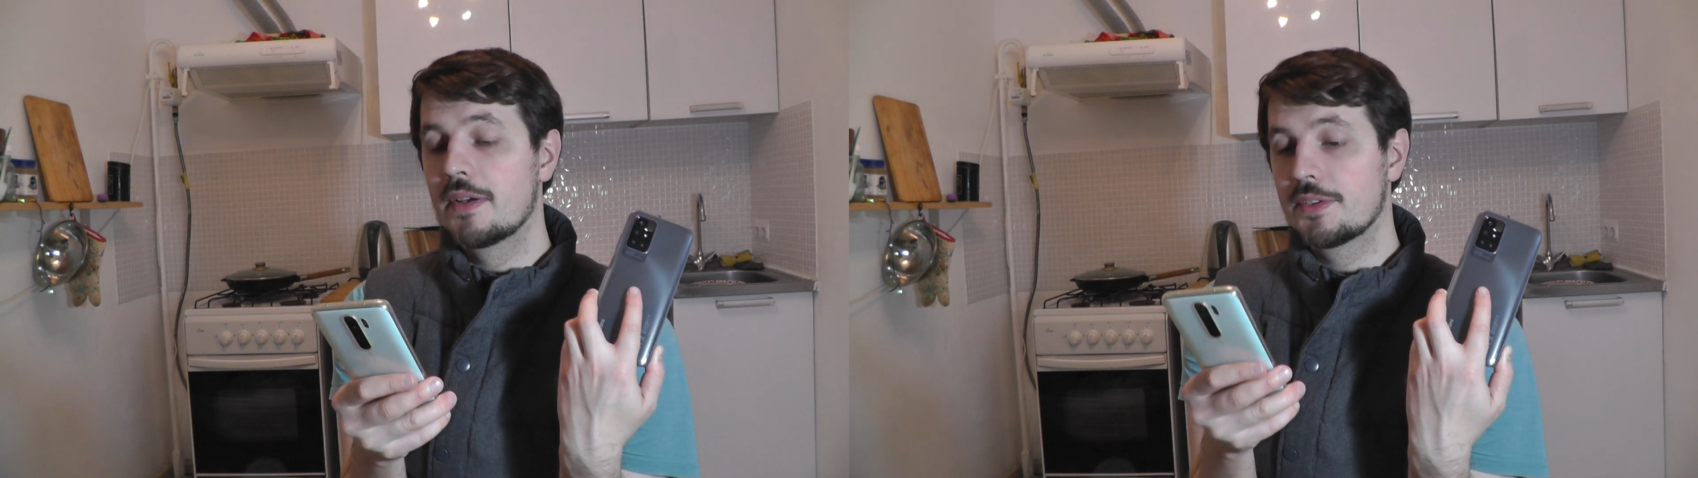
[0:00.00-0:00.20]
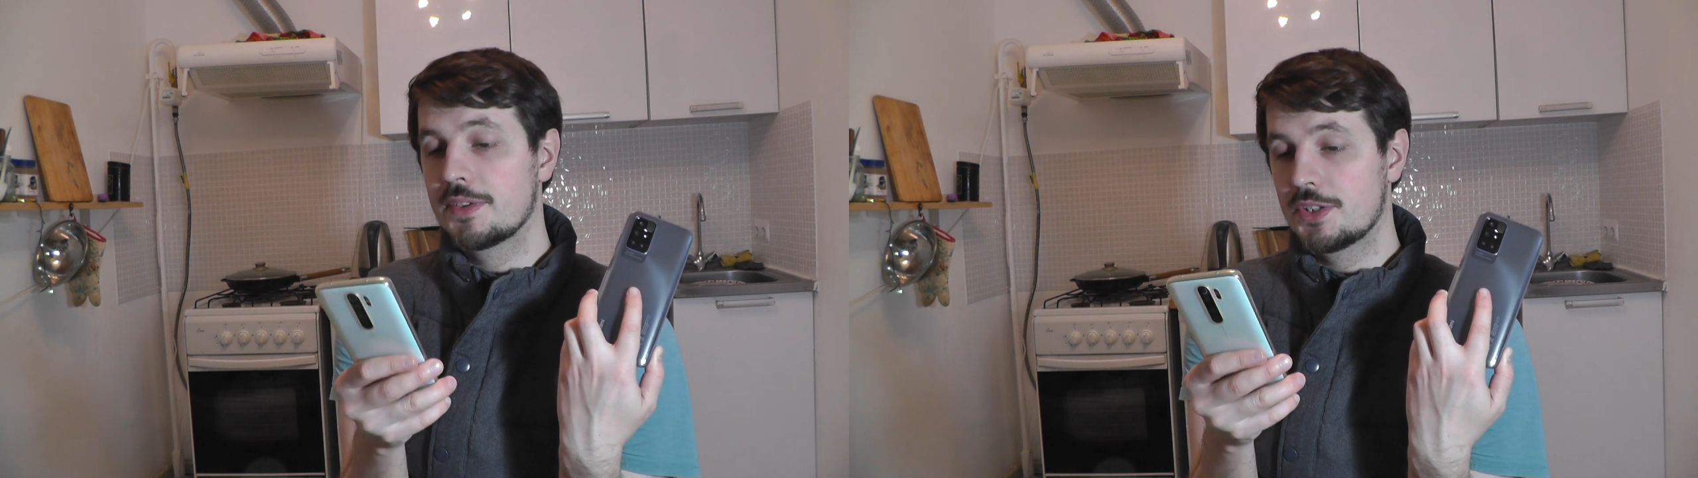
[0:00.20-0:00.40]

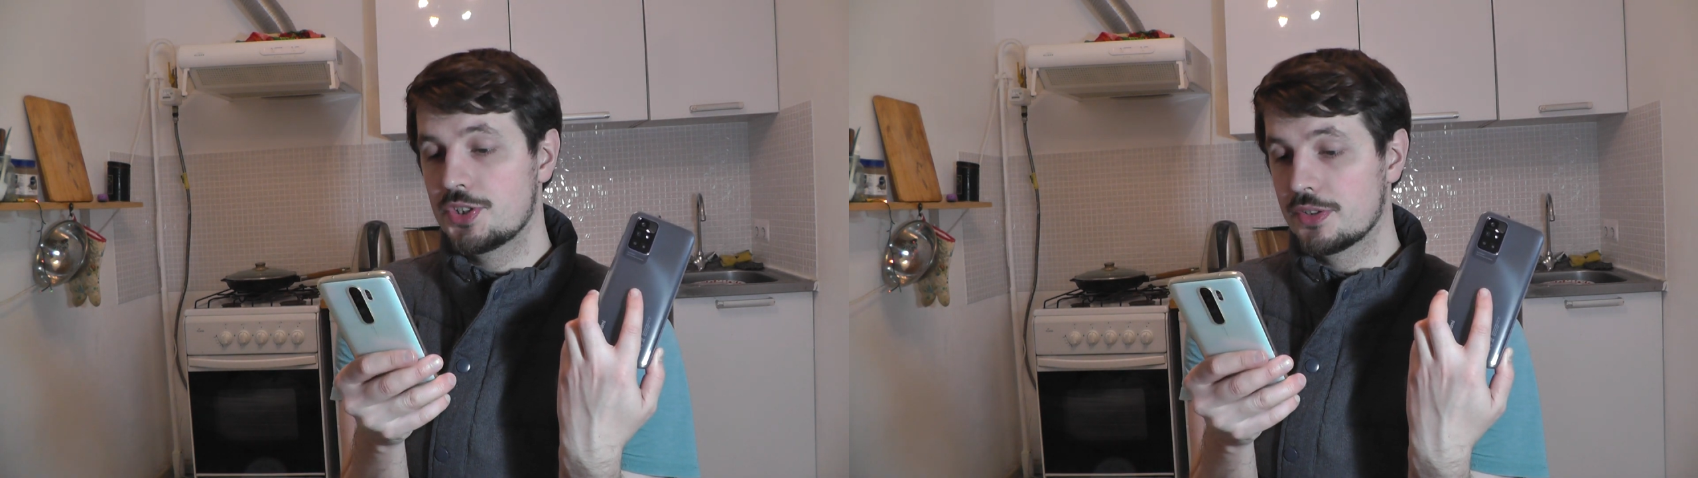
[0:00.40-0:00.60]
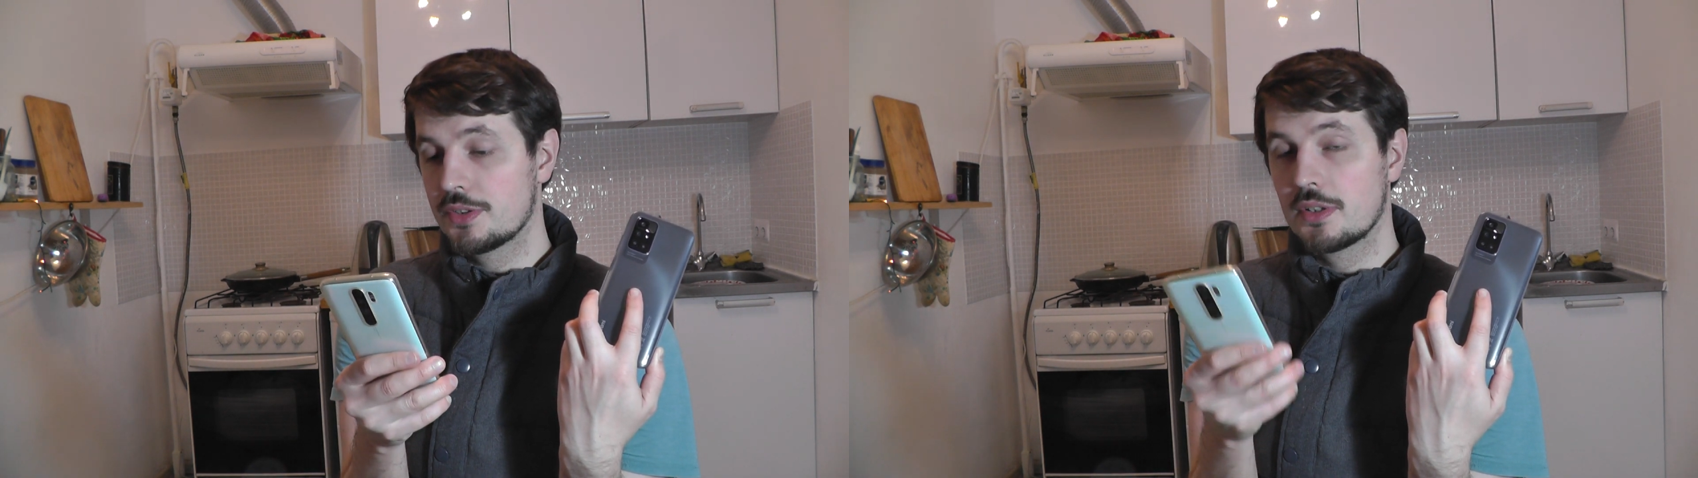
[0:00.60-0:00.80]

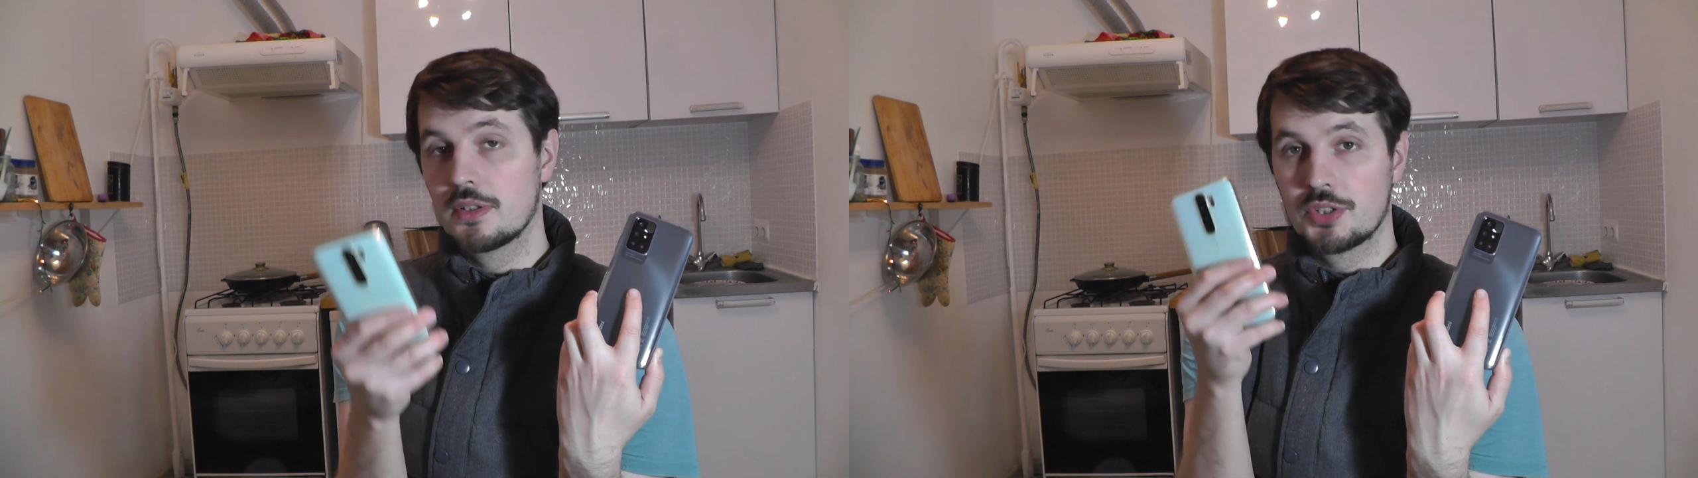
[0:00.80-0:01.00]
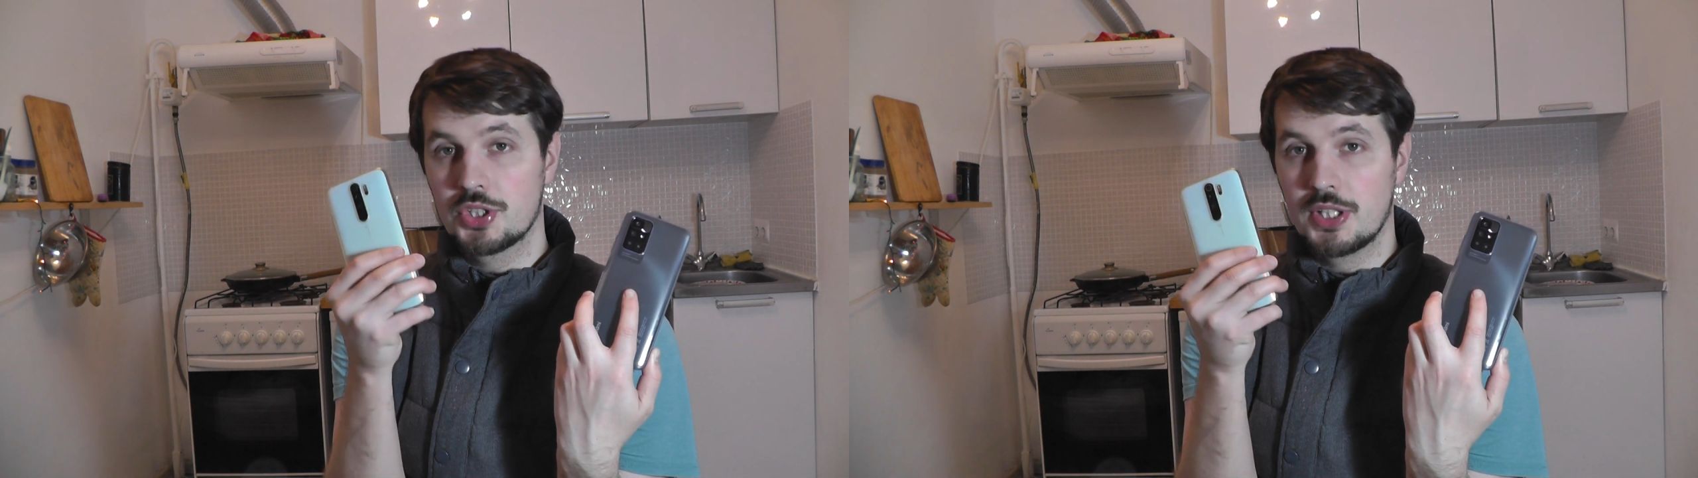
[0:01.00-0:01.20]
значит
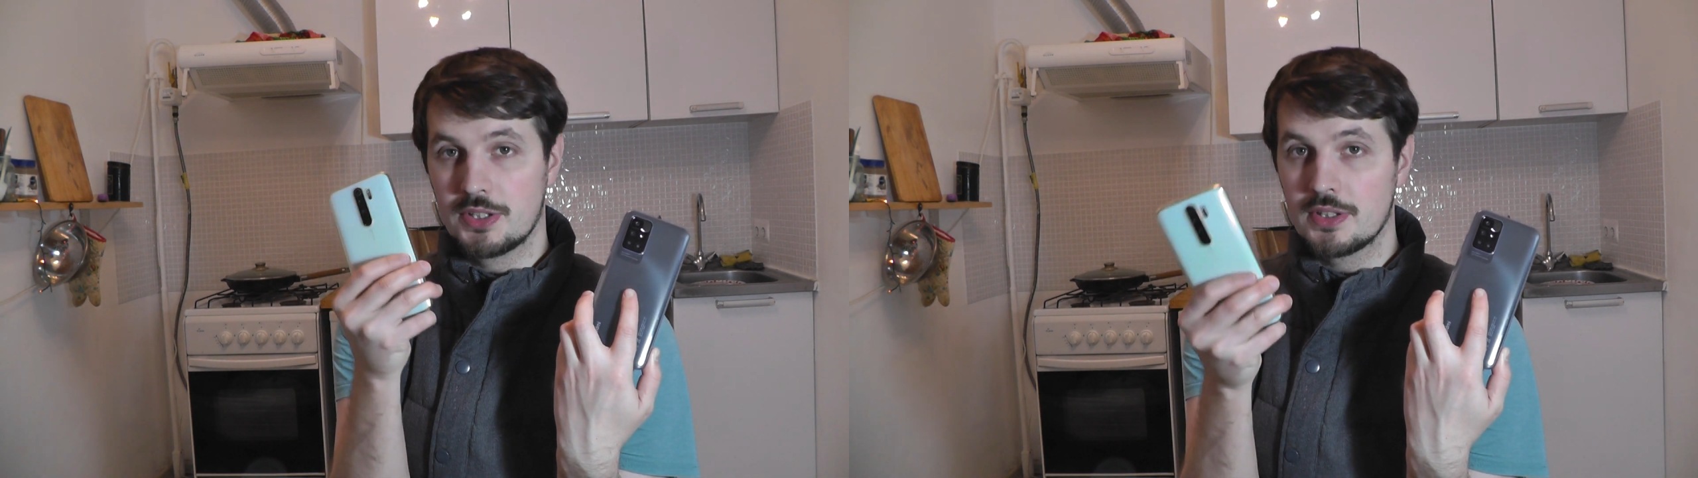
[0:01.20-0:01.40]
6 э,